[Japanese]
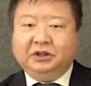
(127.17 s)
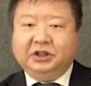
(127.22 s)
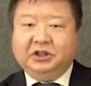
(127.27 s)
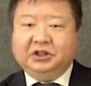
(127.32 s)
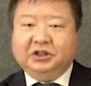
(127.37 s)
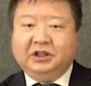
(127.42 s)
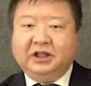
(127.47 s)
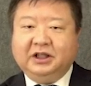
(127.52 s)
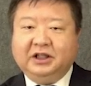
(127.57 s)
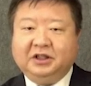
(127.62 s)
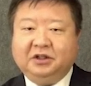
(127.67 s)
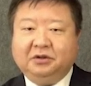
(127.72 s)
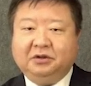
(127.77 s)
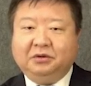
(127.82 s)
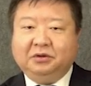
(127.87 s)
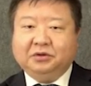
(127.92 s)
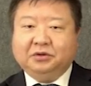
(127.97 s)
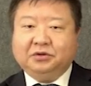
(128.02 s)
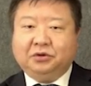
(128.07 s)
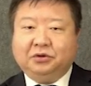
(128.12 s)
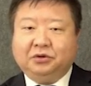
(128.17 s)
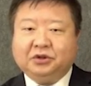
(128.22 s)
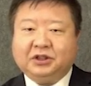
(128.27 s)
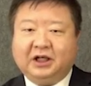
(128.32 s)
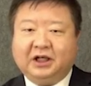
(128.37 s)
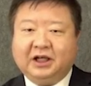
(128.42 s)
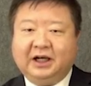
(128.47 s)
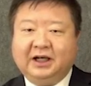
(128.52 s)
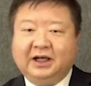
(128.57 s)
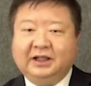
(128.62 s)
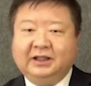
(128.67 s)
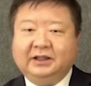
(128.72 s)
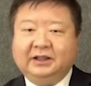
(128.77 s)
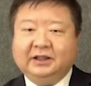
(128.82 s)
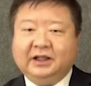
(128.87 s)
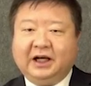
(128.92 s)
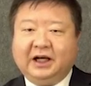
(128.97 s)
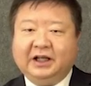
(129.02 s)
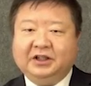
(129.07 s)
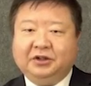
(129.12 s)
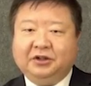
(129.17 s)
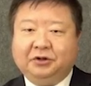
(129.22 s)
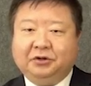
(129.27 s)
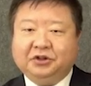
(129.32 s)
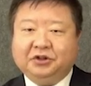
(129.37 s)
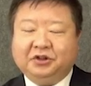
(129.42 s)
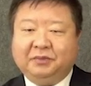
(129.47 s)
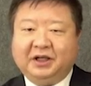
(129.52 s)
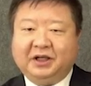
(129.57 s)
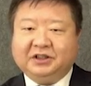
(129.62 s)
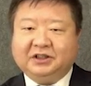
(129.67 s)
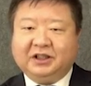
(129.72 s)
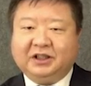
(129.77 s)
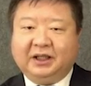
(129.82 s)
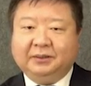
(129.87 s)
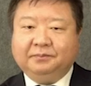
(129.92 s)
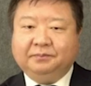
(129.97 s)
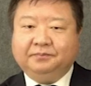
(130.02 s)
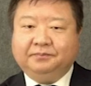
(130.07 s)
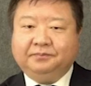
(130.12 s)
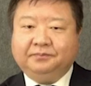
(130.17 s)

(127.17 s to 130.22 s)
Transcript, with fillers: 一年の操作が完了しました。